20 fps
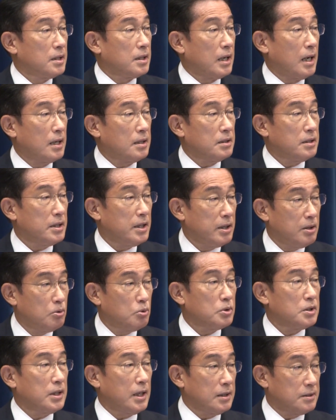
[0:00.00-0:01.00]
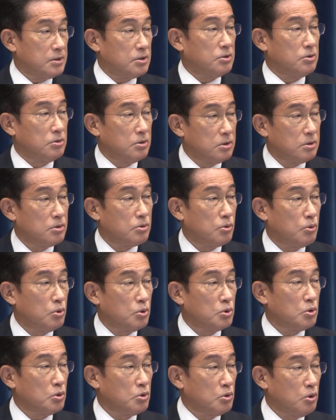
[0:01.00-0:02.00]
関係を断つ
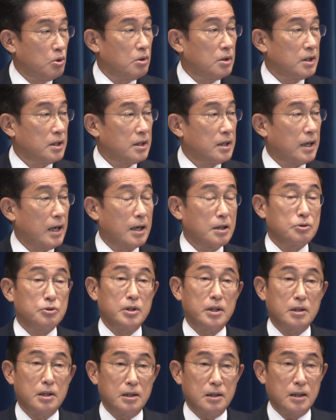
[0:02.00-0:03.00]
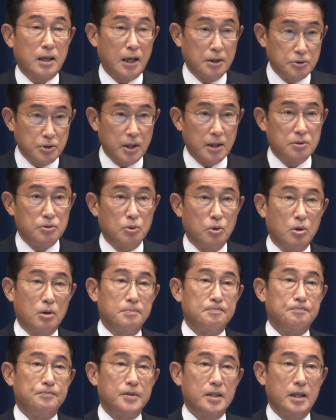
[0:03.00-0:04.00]
ことの確約確約を
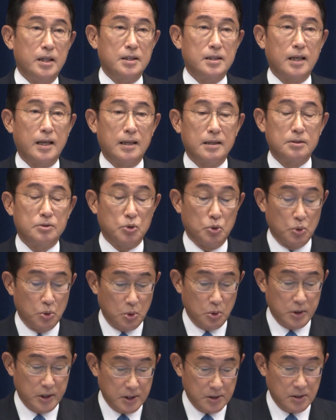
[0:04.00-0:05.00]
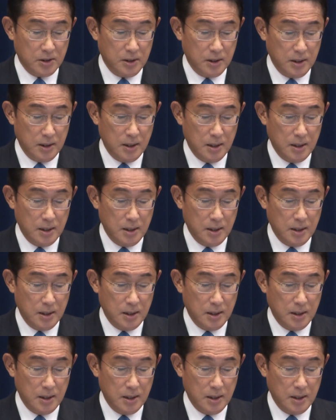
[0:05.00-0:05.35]
得たところです